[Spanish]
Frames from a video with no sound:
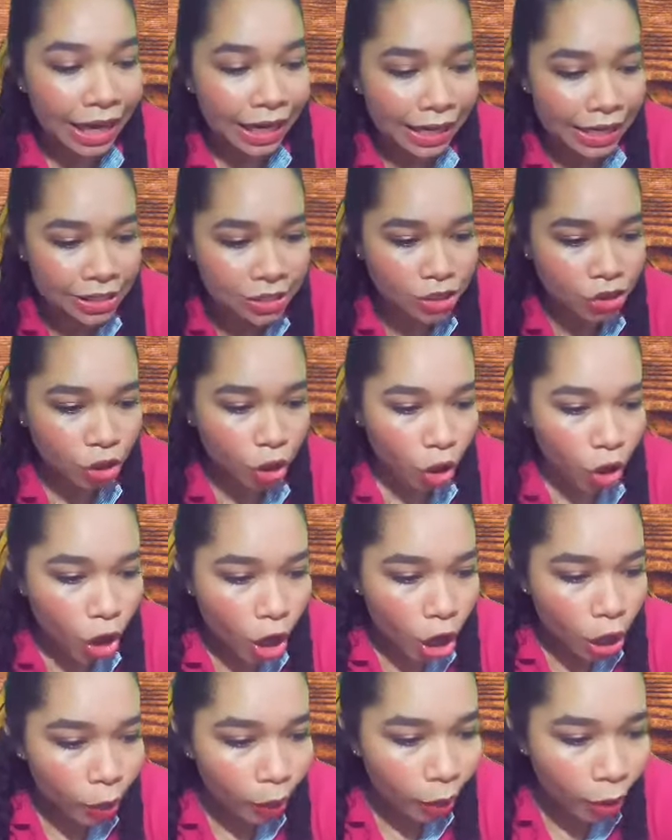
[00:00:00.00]
Listo.
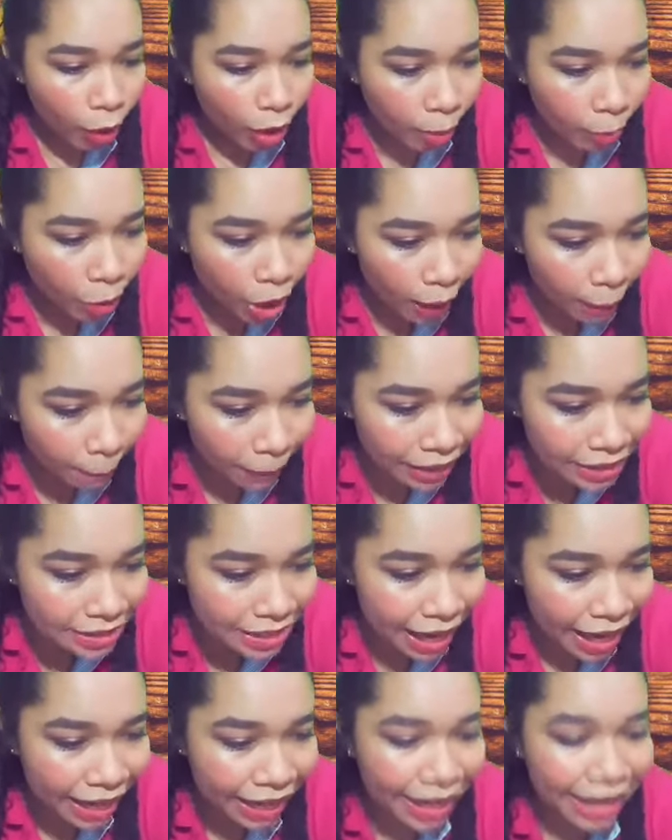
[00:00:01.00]
Luego vamos a
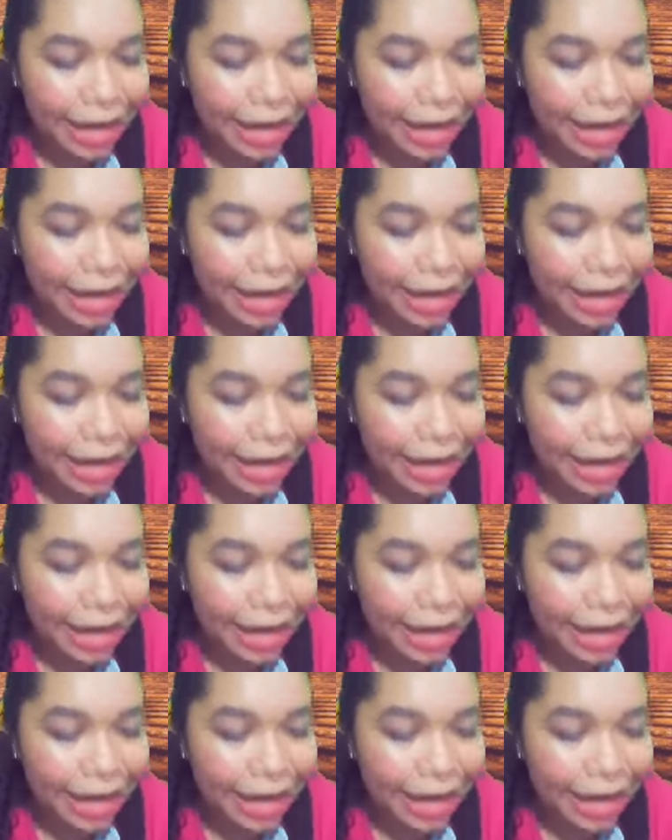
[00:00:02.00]
pasar